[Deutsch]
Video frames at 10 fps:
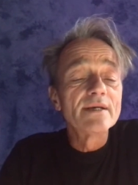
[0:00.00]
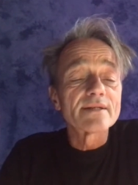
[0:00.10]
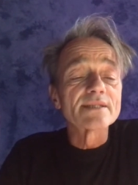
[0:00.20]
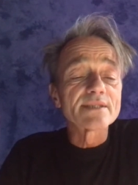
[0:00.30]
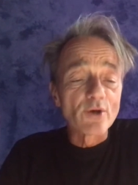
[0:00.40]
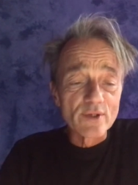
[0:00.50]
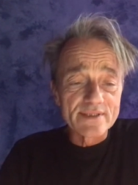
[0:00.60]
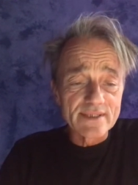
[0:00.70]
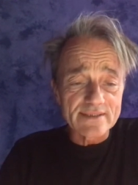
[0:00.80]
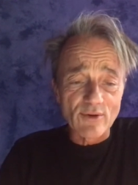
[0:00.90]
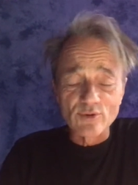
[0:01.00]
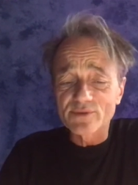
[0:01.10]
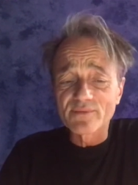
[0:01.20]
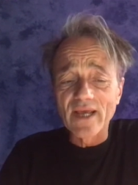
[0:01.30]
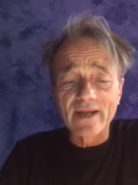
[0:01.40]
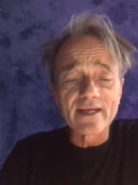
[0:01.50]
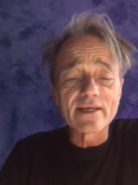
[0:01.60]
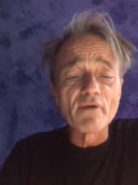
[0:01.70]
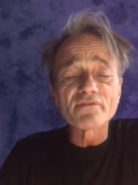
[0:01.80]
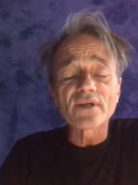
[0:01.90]
den sie rücksichtslos wie eine
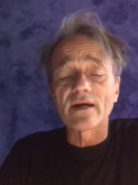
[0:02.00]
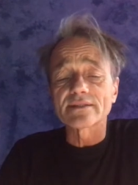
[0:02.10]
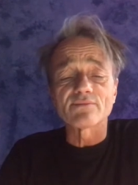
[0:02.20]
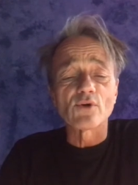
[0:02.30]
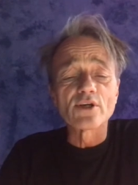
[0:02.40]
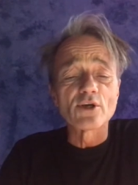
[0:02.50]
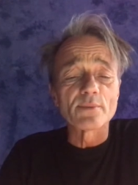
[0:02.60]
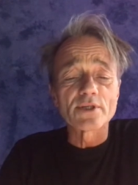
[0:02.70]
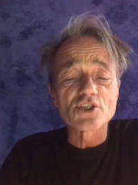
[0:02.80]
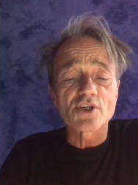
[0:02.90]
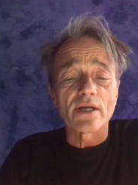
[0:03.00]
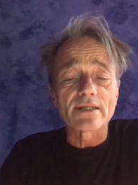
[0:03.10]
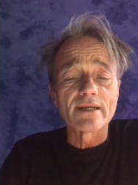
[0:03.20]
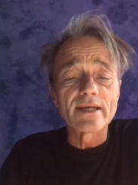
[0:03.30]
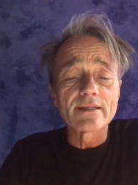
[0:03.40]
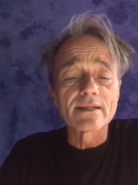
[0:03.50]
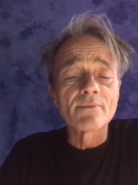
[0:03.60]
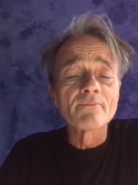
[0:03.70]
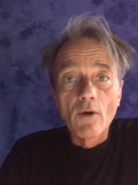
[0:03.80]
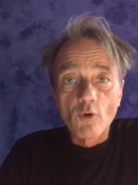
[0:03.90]
Giftgaswolke über die Stadt legten,
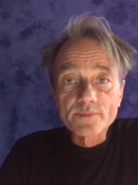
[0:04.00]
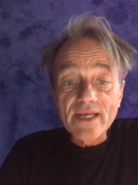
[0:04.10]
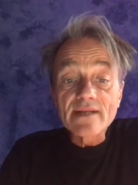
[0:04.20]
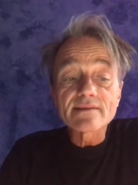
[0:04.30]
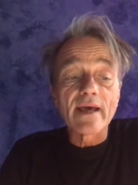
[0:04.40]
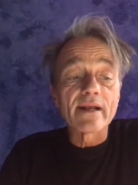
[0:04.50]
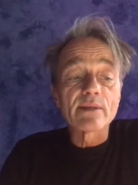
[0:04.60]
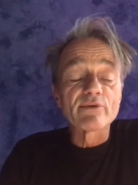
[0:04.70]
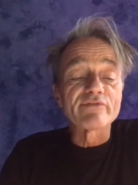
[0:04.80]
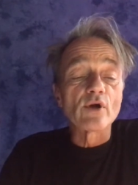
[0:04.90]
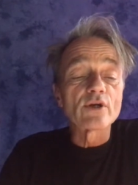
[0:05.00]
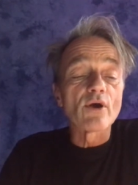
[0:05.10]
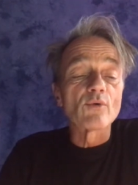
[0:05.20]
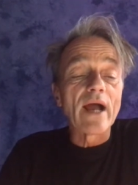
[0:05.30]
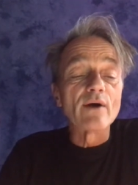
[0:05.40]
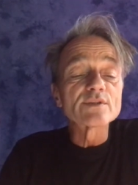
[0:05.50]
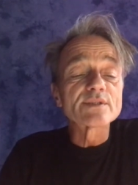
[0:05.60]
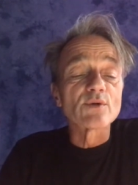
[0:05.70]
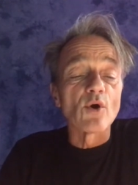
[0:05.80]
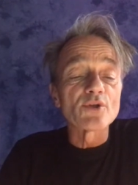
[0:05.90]
um den Teil der Bevölkerung
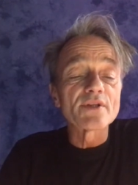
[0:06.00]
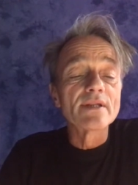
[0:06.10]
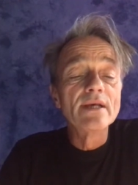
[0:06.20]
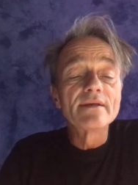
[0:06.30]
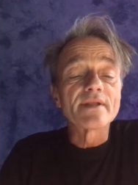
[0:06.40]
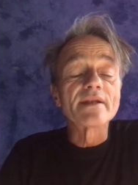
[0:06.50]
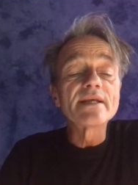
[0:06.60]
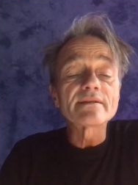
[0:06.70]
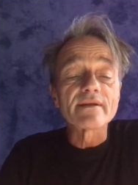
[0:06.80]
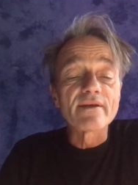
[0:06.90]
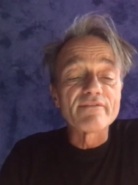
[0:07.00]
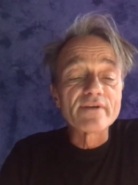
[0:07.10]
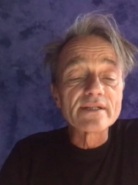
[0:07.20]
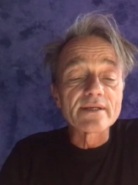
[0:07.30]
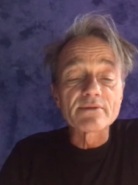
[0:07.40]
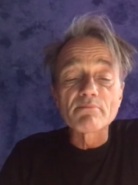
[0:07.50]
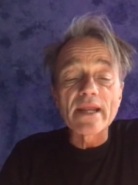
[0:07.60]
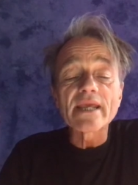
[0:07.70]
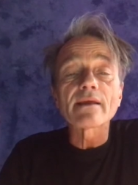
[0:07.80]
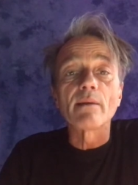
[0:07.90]
auszurotten, der nicht in gefilterten
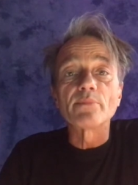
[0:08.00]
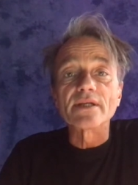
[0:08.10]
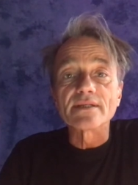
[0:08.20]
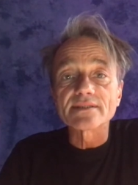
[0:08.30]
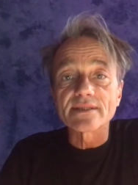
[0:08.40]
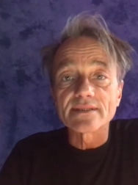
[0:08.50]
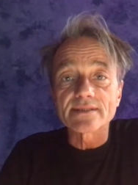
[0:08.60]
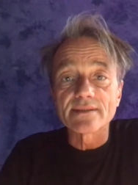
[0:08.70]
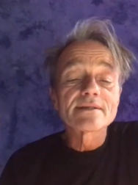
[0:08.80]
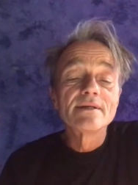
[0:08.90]
Blechkabinen sitze.